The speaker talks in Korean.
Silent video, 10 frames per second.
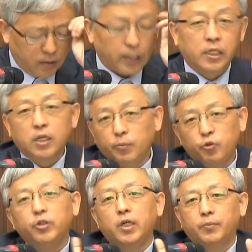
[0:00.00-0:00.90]
그냥 기금
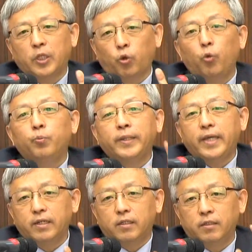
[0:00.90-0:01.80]
출연입니다. 돈만
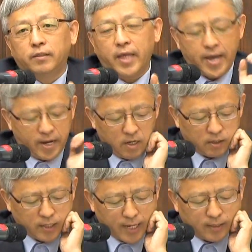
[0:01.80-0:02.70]
내는 건데
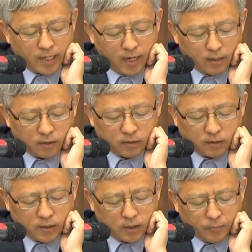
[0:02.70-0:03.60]
그게 아니라
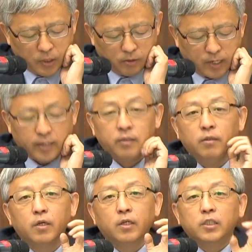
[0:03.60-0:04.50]
진선미
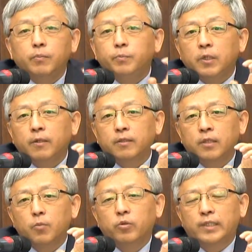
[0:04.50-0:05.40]
의원하는
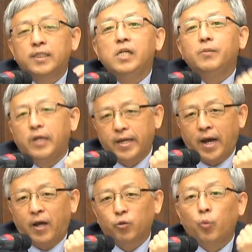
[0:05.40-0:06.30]
직접 정부가 설립을
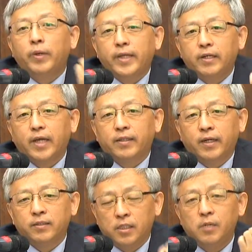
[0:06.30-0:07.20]
해라. 돈만 내는 게
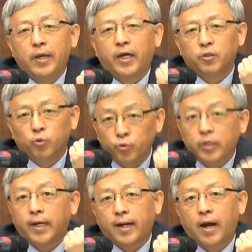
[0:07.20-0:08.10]
아니라 설립해가지고
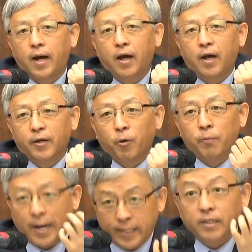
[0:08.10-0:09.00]

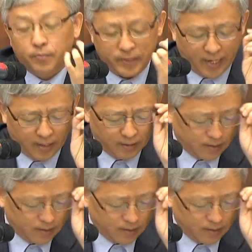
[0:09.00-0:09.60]
운영하라로 바뀐 겁니다.